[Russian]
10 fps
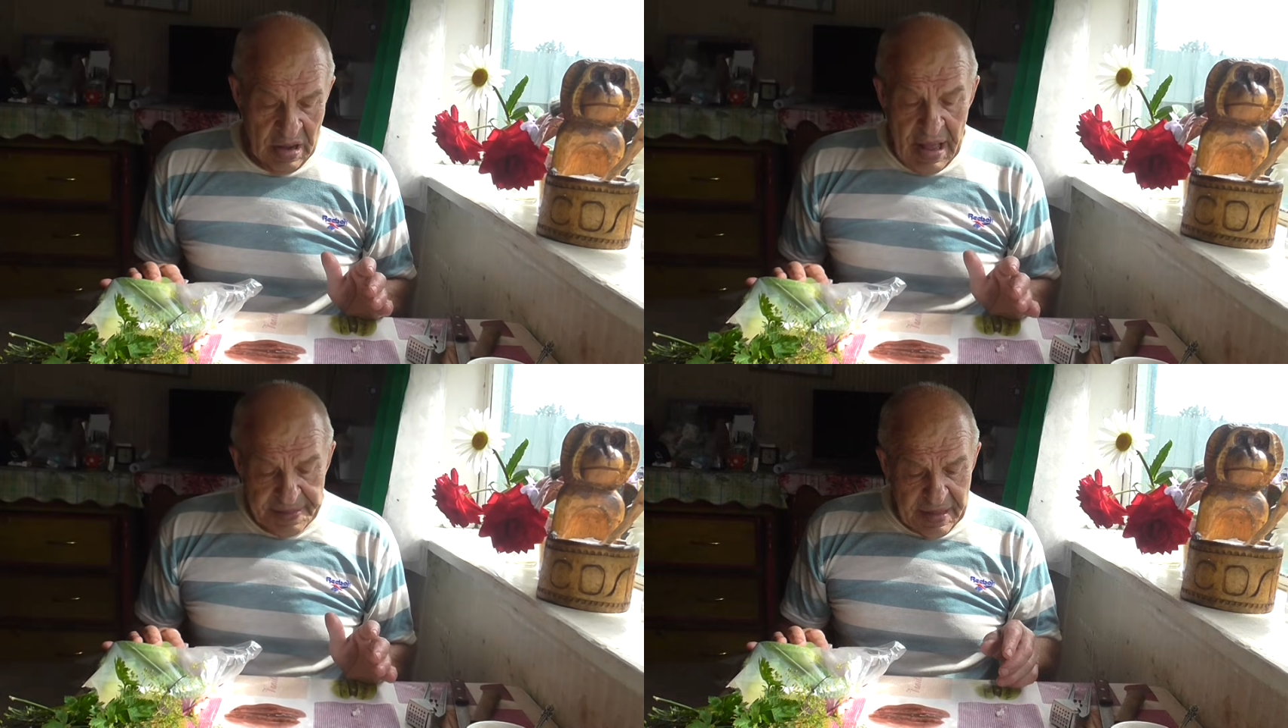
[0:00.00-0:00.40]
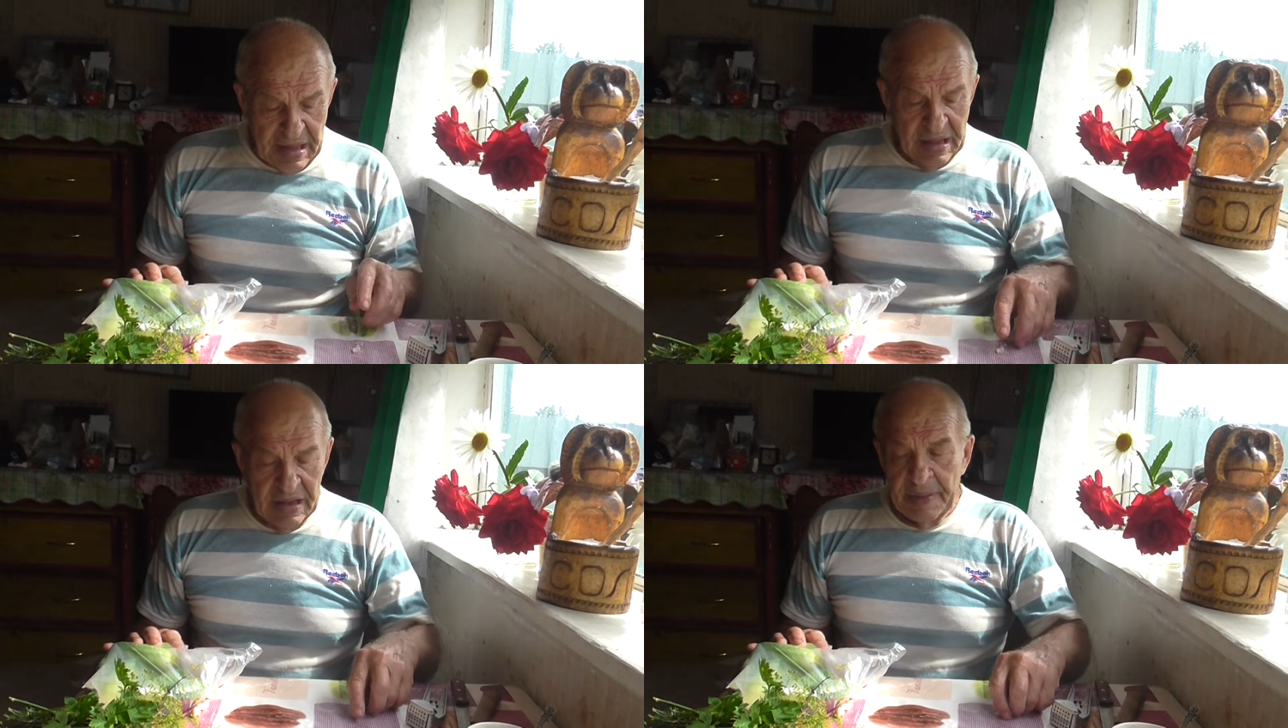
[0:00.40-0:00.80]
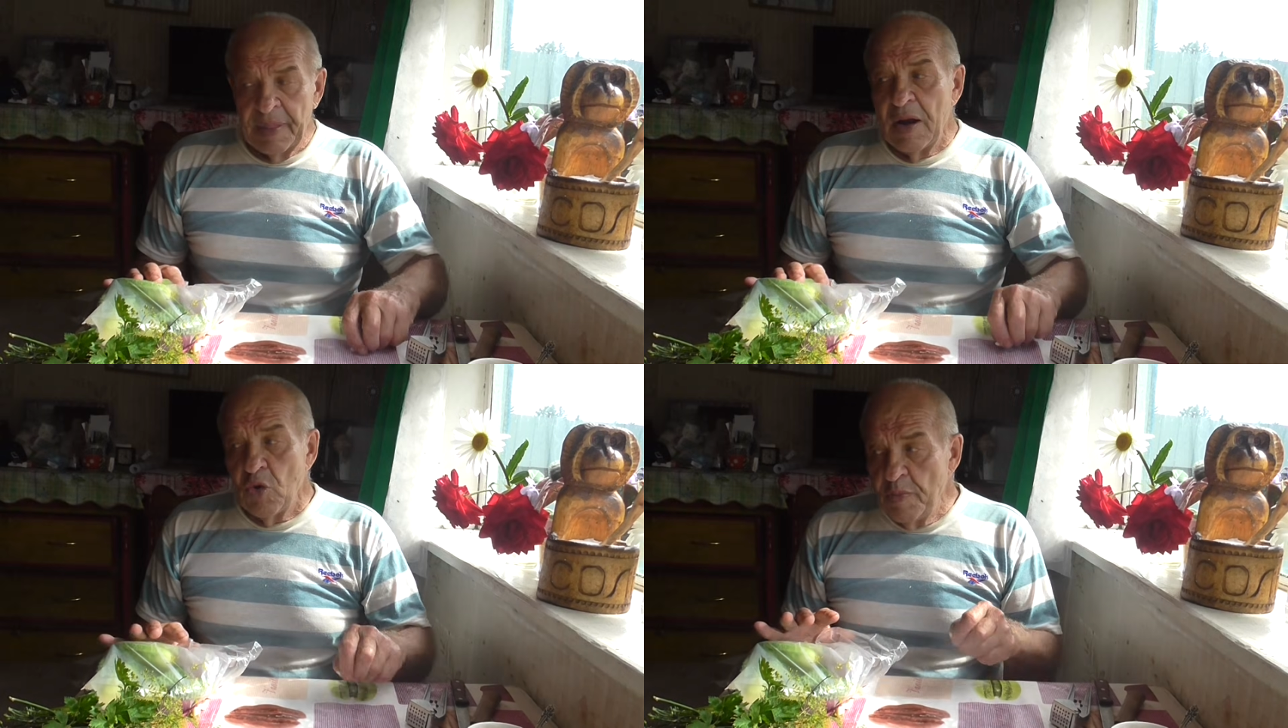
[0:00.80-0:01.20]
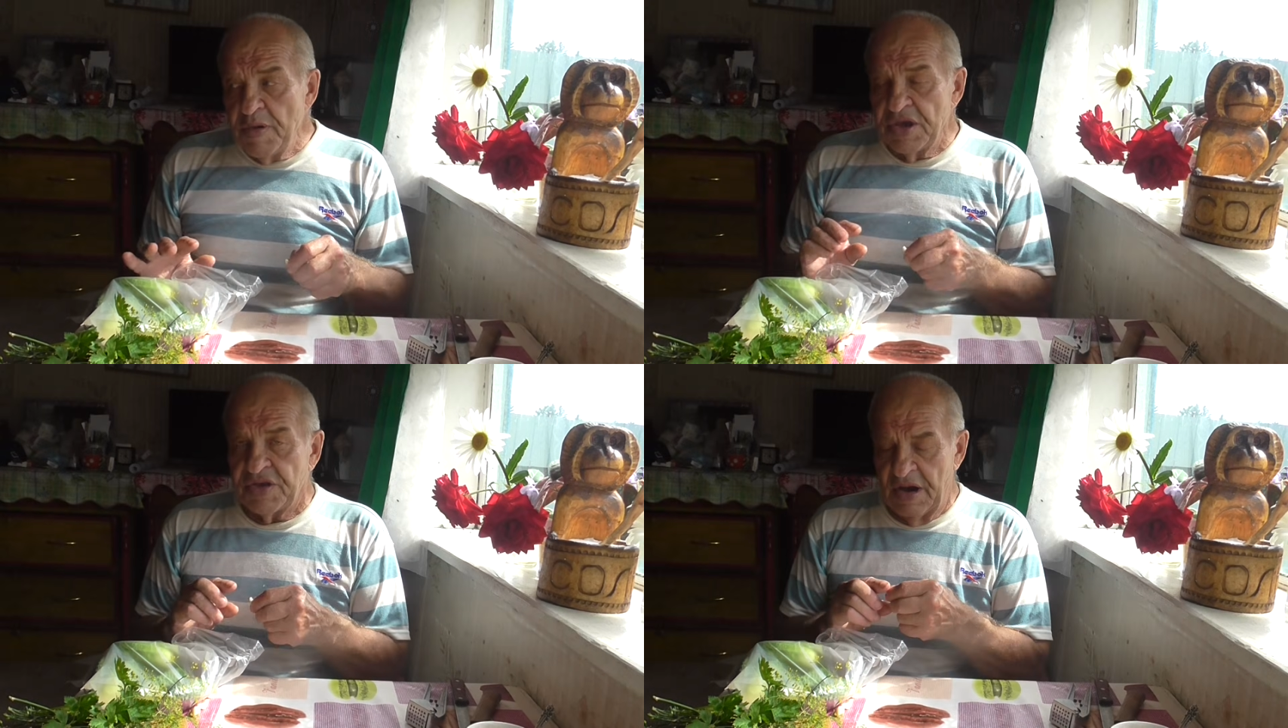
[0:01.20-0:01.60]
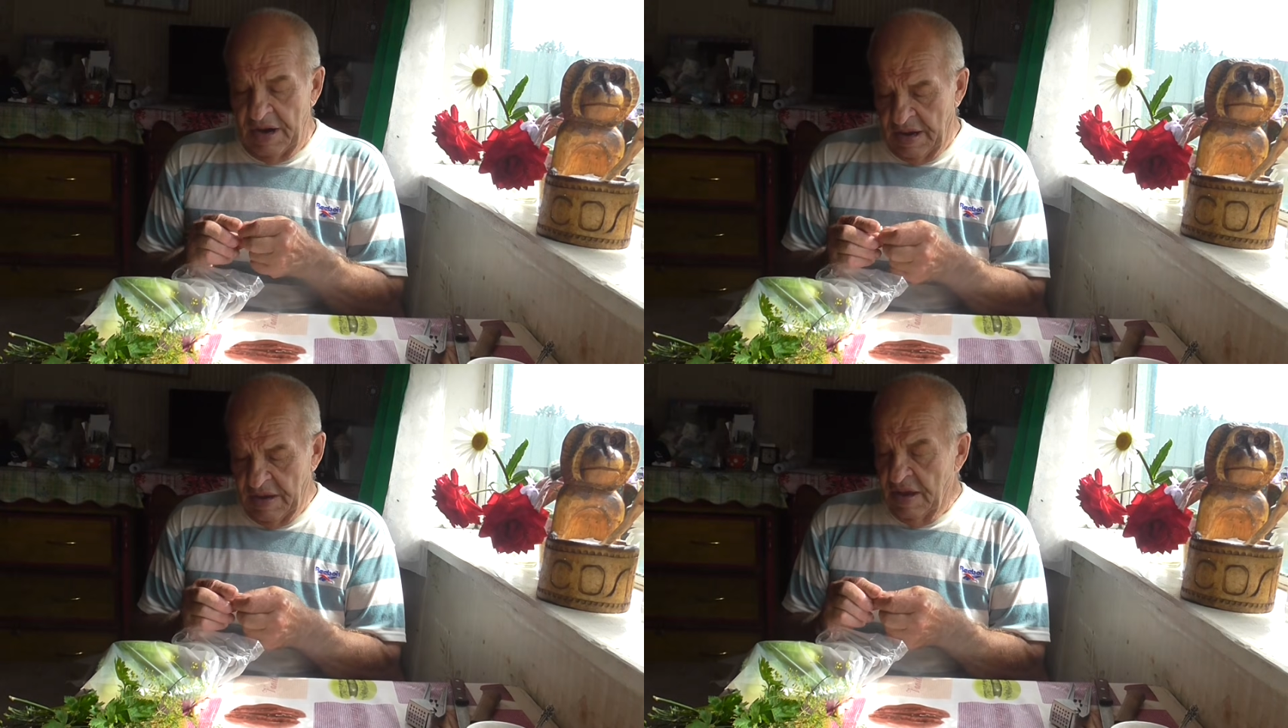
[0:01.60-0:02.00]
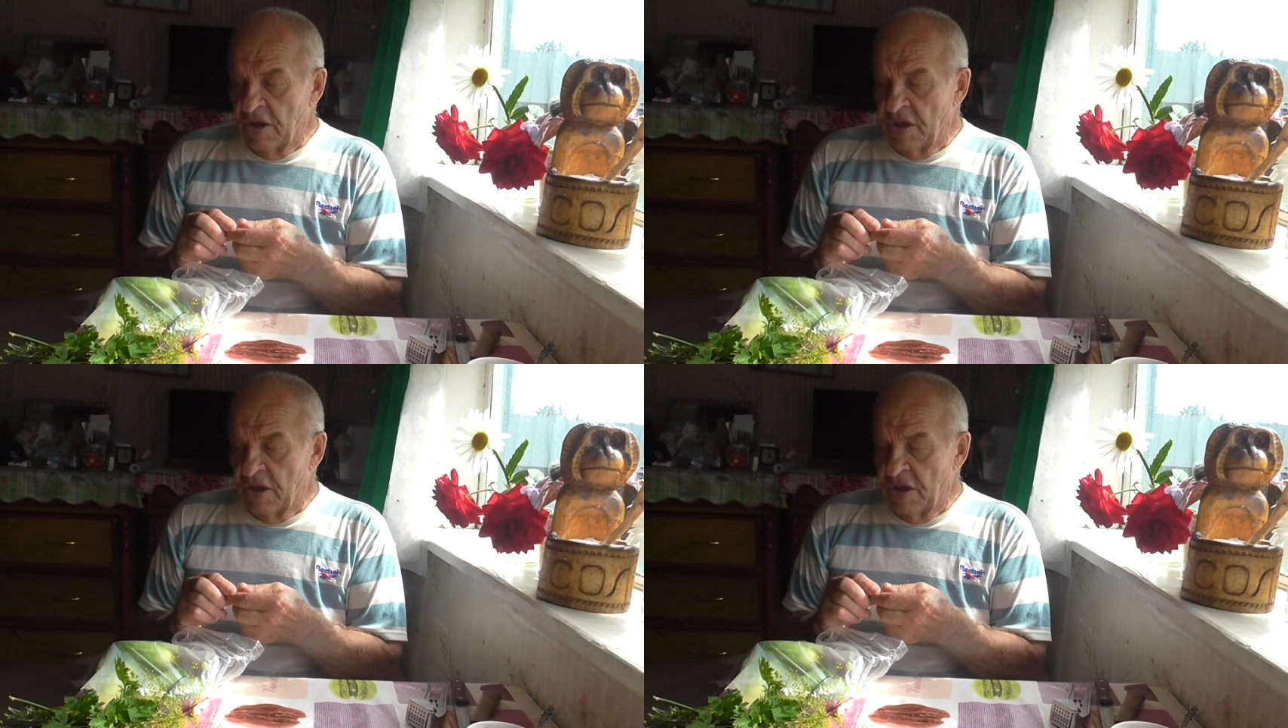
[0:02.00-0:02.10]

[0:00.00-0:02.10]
Это на любителя.